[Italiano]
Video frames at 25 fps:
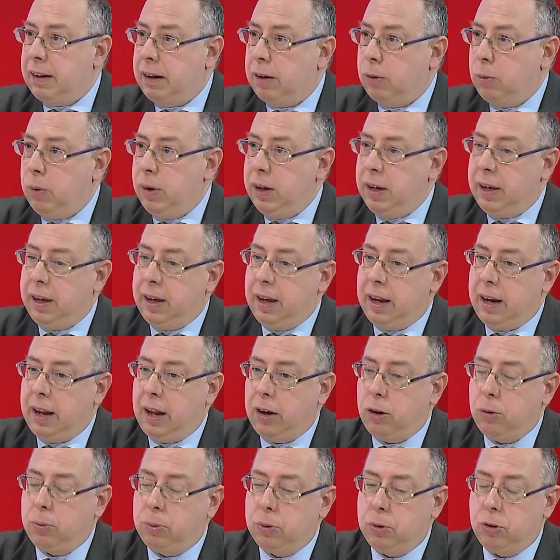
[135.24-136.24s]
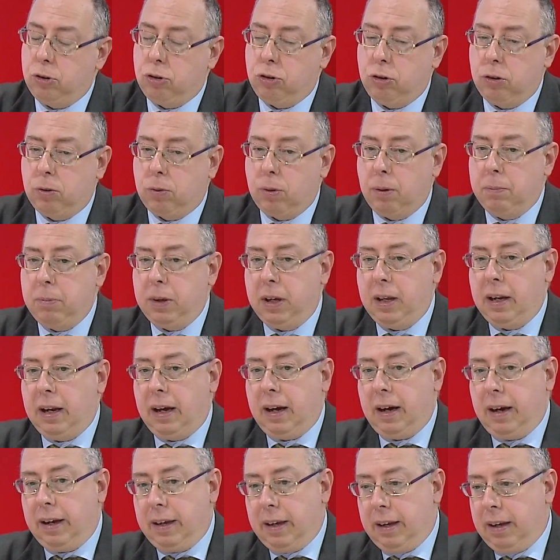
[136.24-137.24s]
tra quelli che ne hanno più di
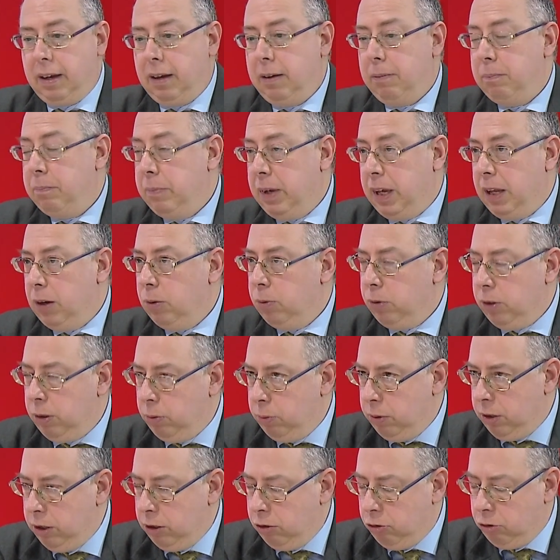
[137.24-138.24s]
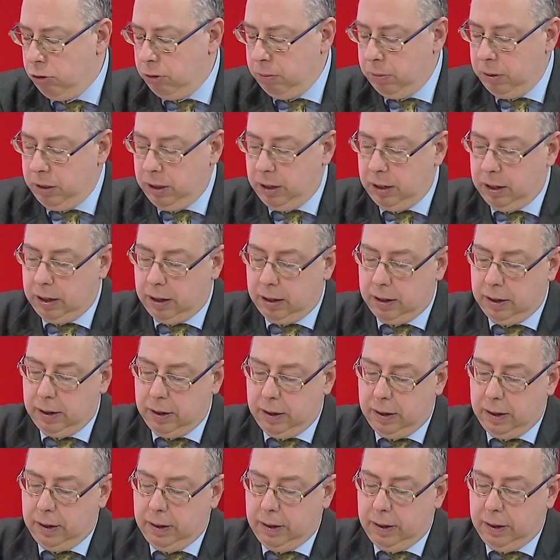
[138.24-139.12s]
5.000 e meno di 15.000. Allora